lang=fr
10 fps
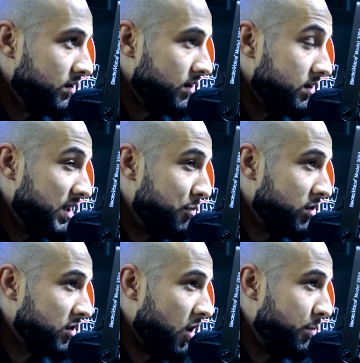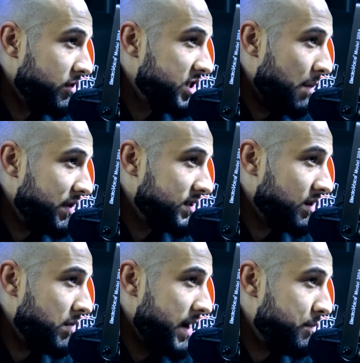C'est pour ça un peu que j'ai appelé ça
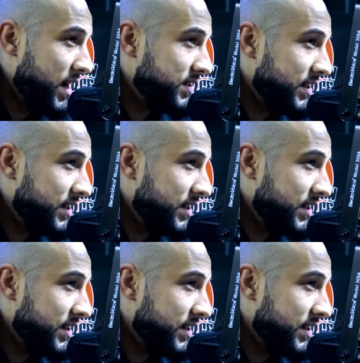bypass.